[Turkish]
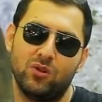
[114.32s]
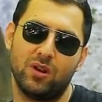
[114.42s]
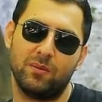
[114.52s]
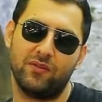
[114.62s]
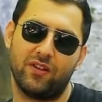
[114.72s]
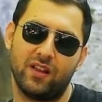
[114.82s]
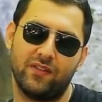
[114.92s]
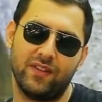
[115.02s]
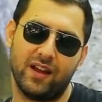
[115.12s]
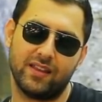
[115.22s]
dönemi
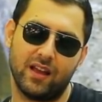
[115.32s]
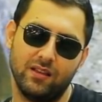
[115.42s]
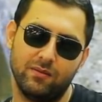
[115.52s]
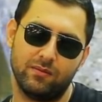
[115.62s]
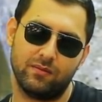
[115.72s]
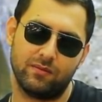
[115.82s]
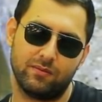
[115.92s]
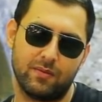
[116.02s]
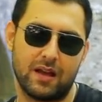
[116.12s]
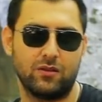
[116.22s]
falan derken
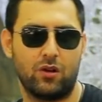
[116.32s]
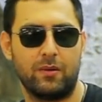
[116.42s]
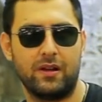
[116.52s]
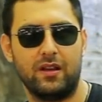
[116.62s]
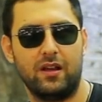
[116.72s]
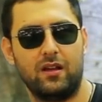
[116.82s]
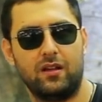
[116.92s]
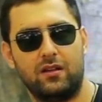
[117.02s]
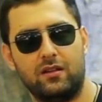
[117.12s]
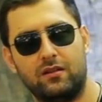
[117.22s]
ben normalde
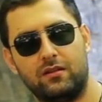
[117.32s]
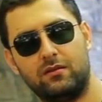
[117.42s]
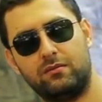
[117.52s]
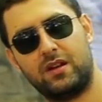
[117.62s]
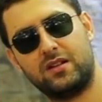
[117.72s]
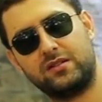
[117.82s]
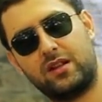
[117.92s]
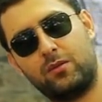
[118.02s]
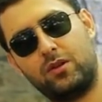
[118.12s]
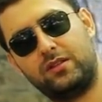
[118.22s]
birazcık
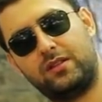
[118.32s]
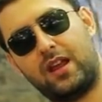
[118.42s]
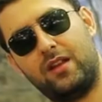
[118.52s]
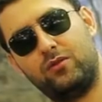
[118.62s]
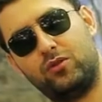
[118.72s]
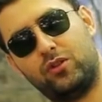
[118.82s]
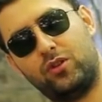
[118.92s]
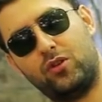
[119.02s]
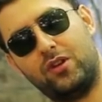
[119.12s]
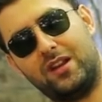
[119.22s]
daha böyle televizyona
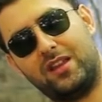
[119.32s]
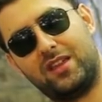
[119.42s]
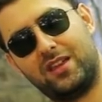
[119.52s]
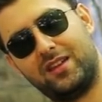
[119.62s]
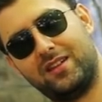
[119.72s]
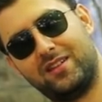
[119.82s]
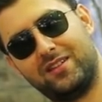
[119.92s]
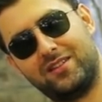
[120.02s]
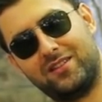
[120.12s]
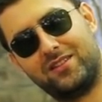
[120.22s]
yönelik
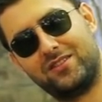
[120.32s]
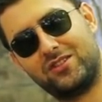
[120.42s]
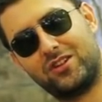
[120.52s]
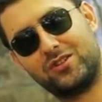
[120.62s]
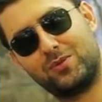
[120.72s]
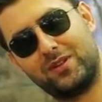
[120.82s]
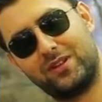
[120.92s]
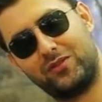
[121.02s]
çalışmaları,